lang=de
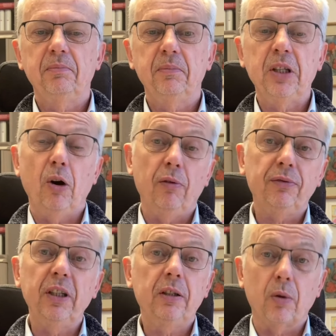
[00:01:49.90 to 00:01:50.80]
die oft
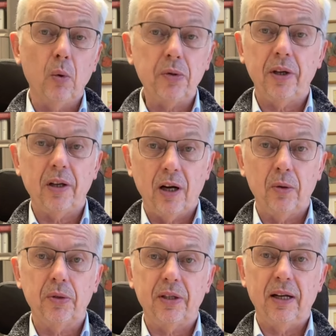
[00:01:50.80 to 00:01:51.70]
nicht rosig
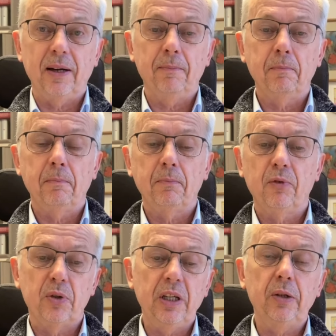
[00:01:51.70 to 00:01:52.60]
aussah
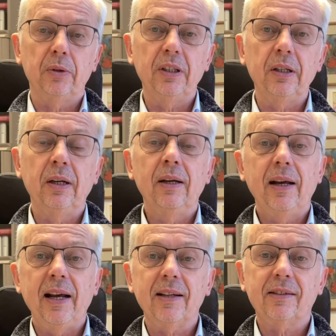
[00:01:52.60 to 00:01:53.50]
für sie und die
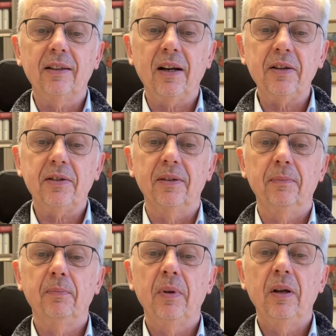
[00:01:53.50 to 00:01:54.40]
ersten Christen.
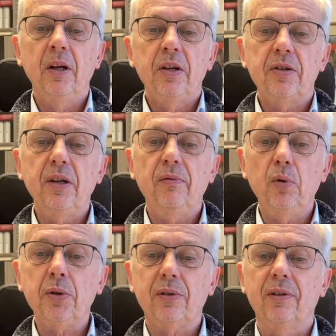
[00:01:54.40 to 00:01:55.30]
Sie
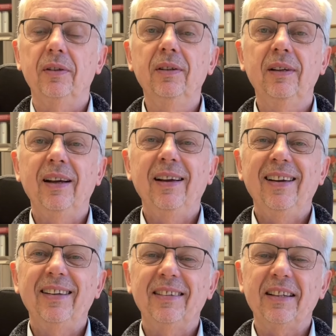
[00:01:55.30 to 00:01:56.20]
wussten,
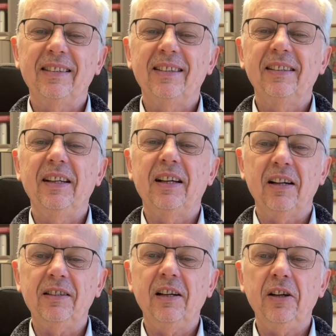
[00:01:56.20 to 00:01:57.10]
dass die
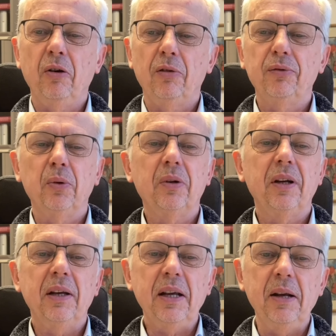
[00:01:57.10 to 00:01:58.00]
christliche Hoffnung
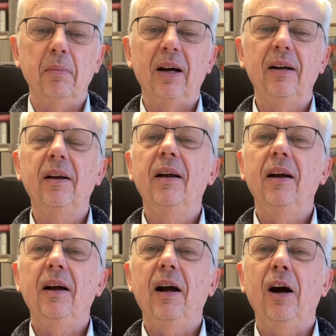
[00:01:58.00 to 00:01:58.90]
immer
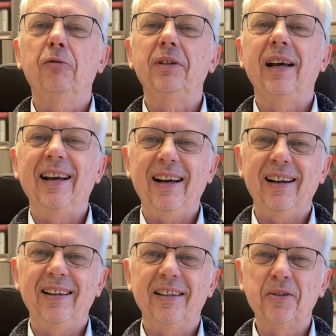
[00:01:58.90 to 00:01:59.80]
auf die
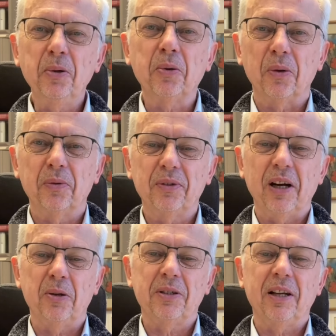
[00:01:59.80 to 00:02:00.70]
herrliche Zukunft
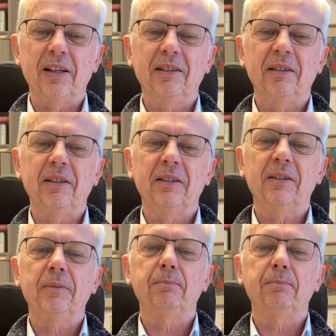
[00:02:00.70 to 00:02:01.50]
ausgerichtet ist.